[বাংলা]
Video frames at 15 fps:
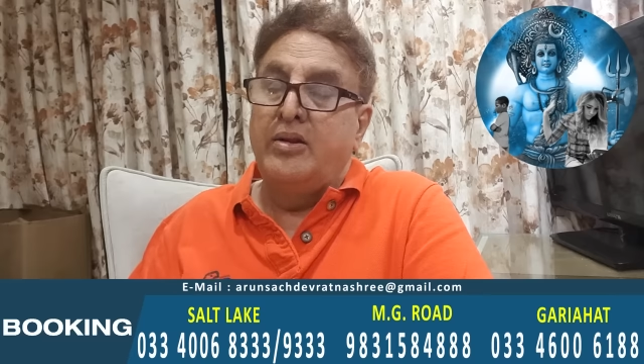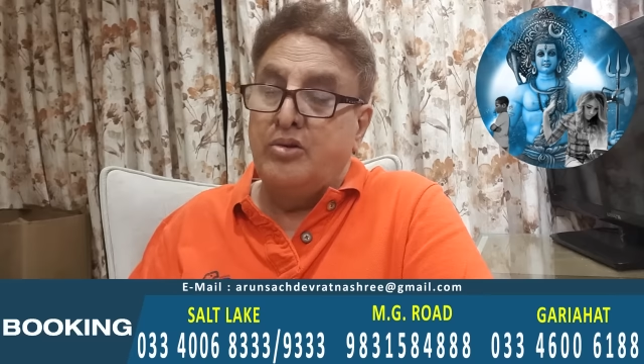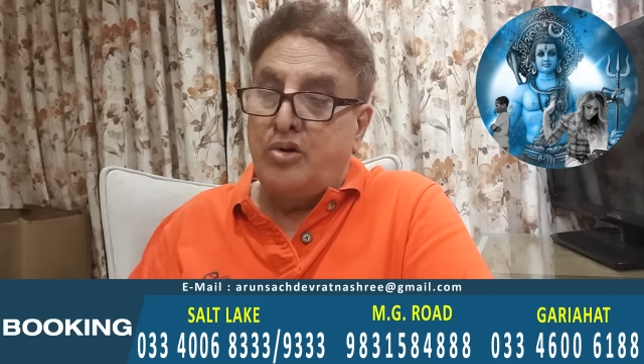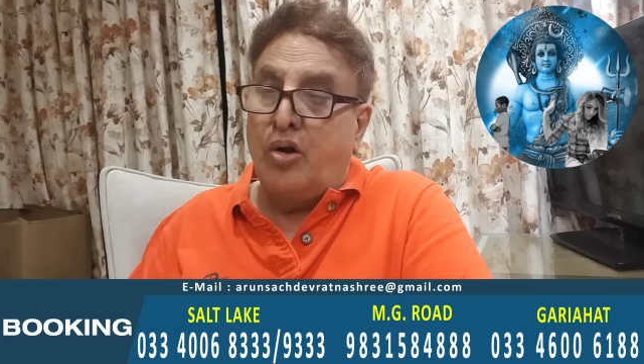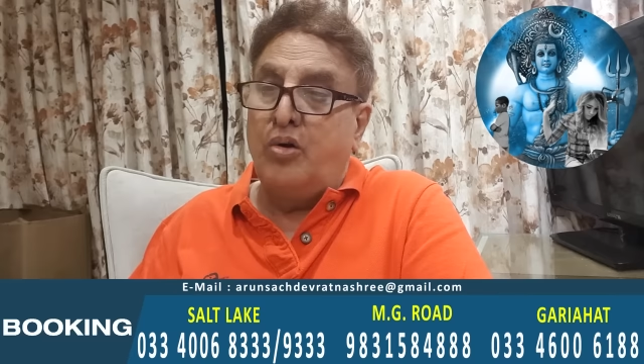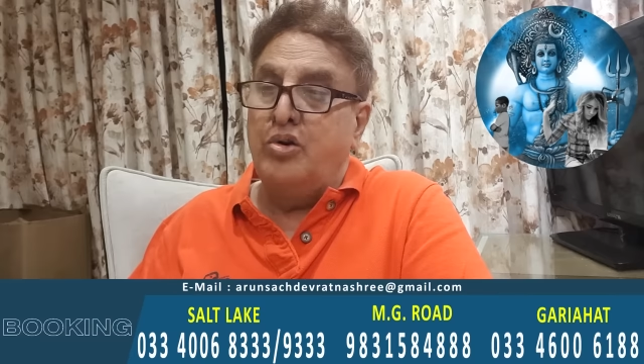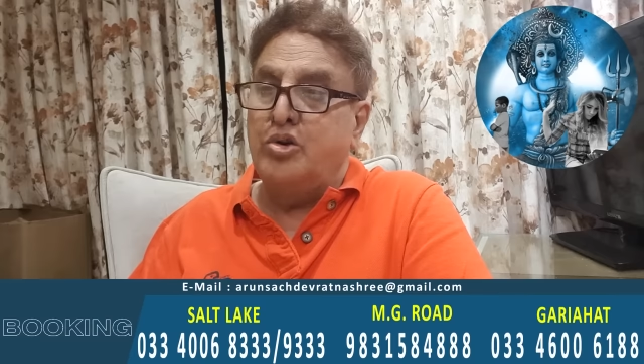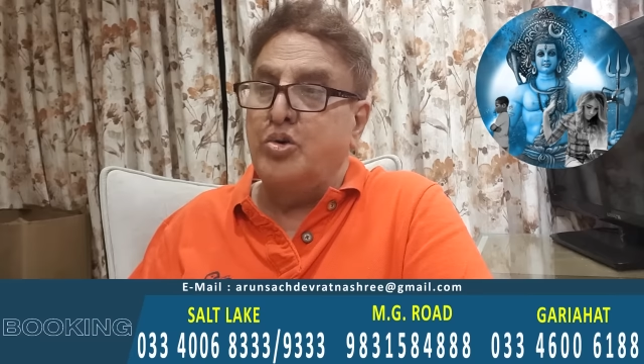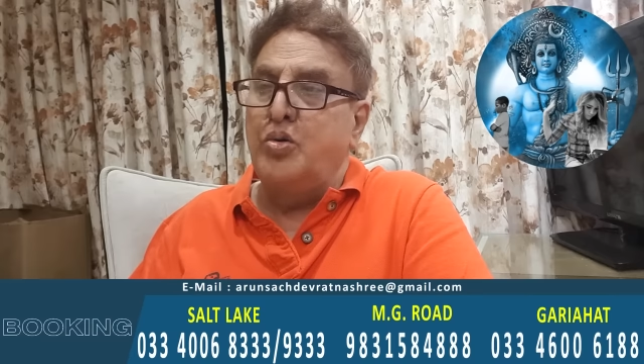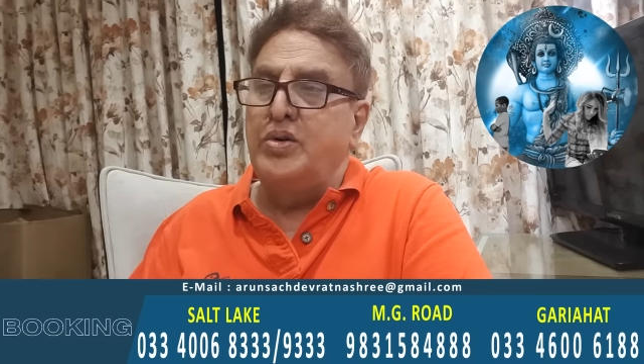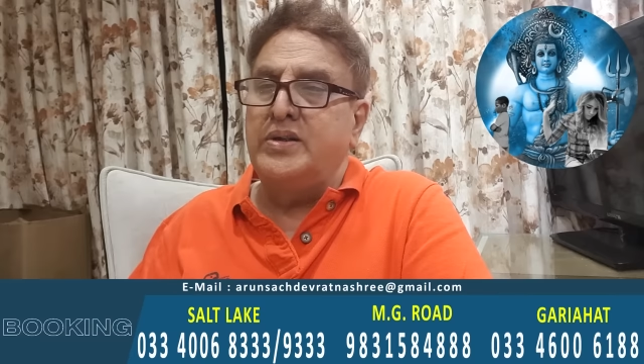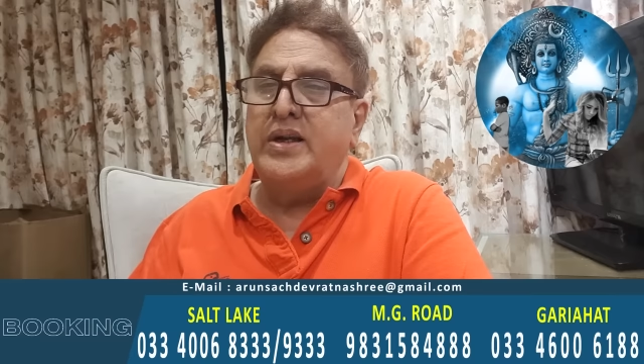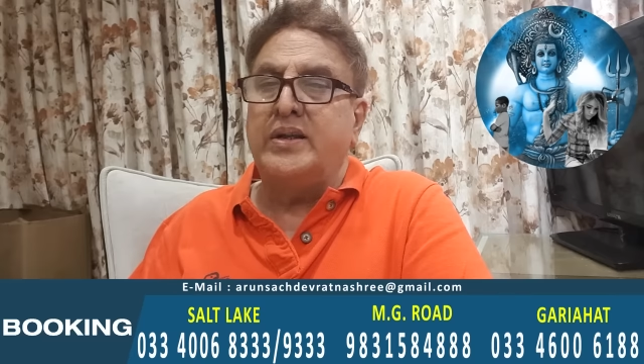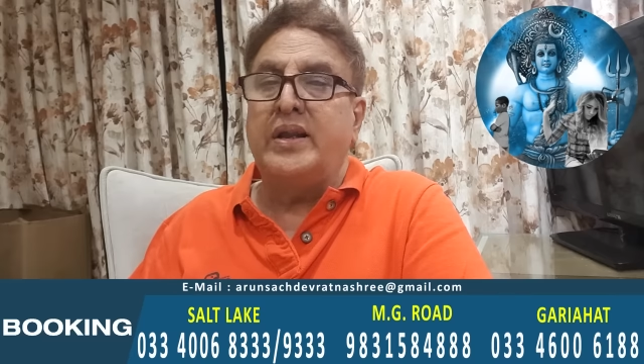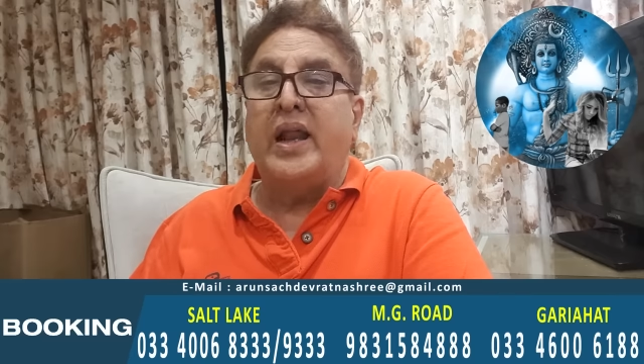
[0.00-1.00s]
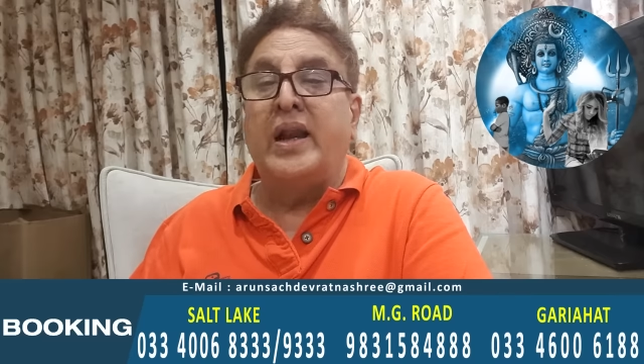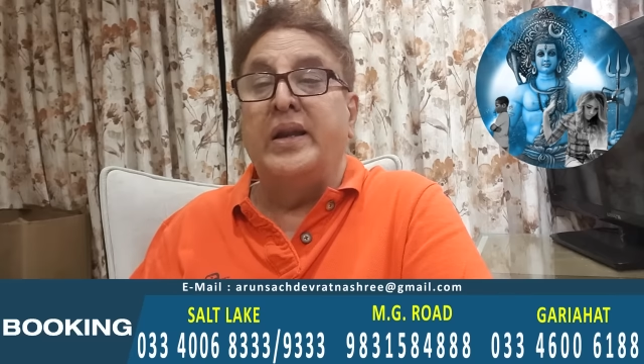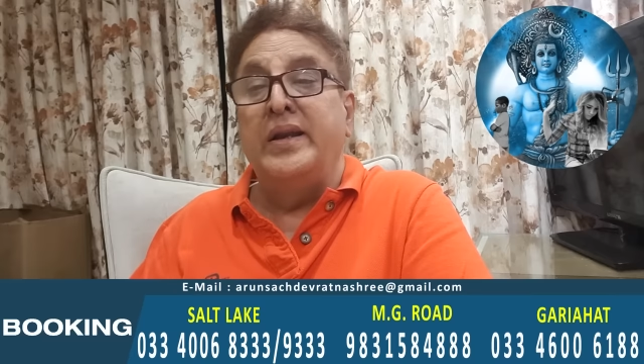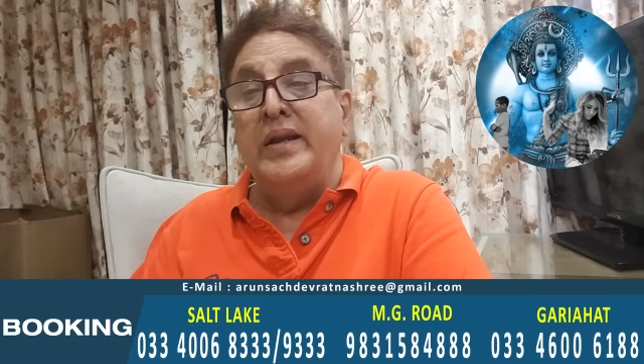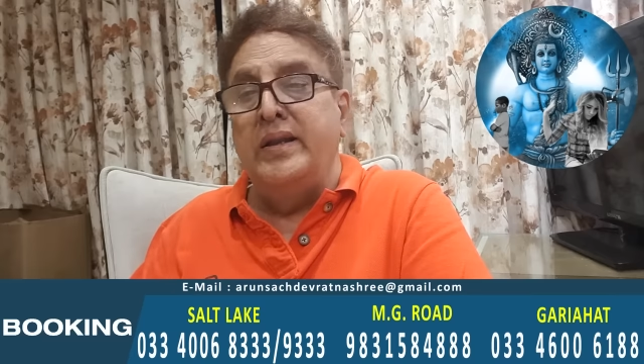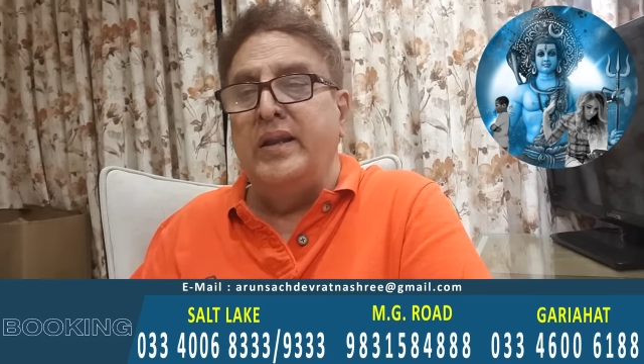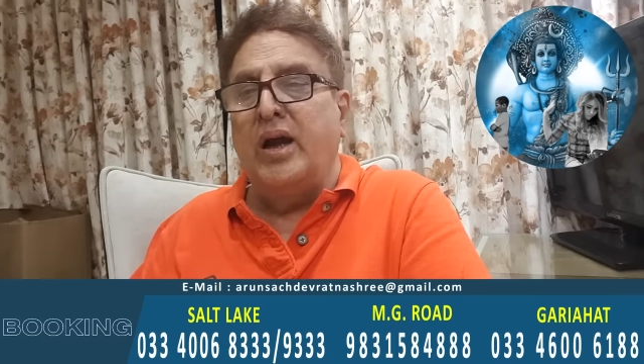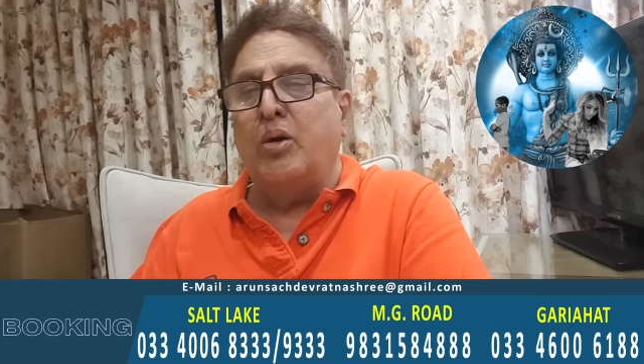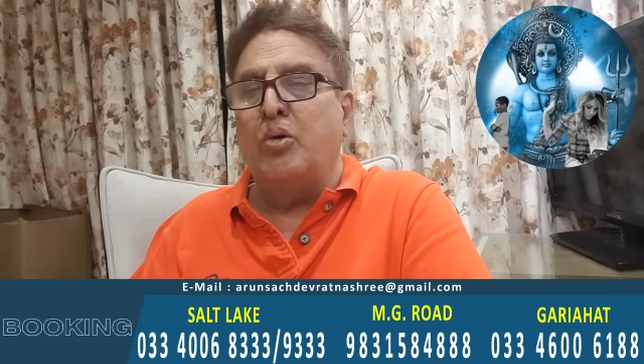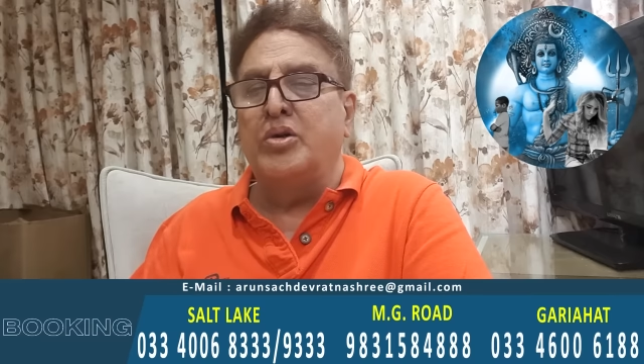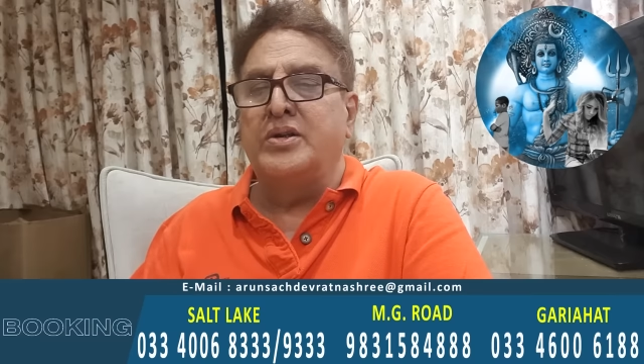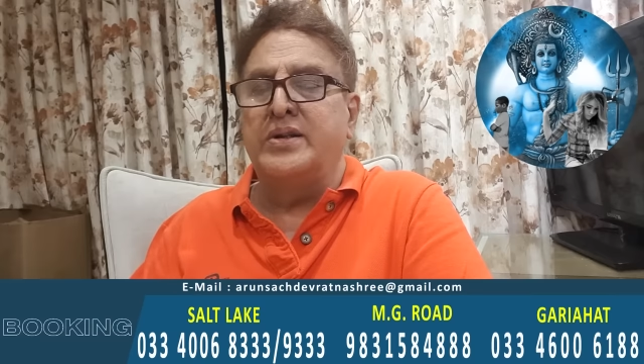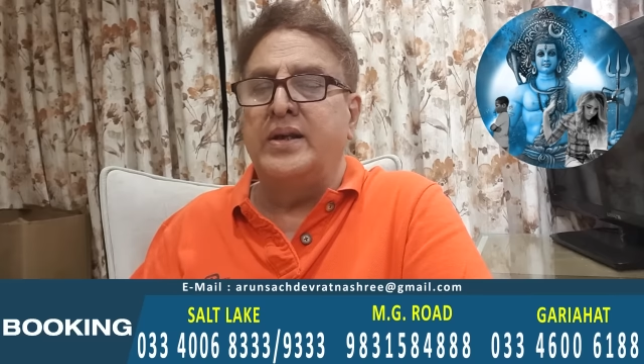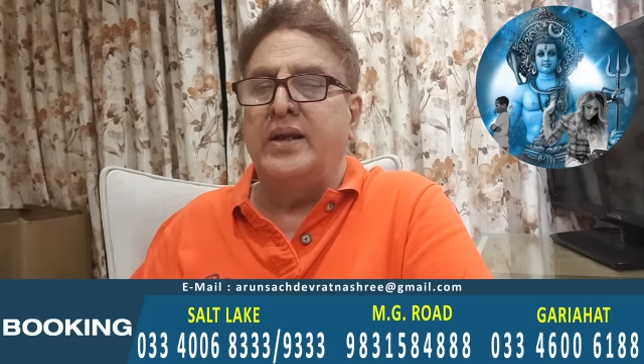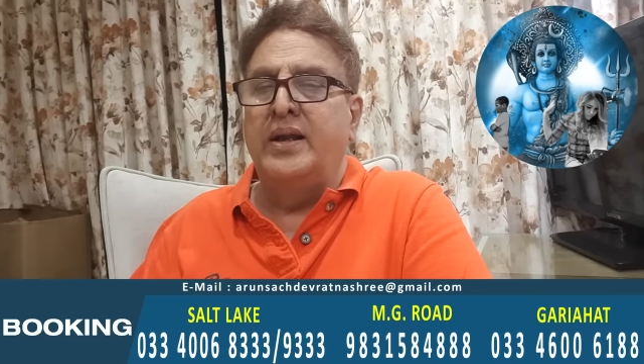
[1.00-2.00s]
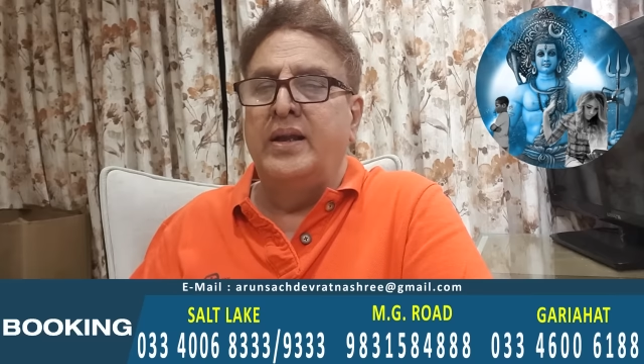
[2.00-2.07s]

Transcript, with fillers: যখন শুনছে তারা নিন্দা করছে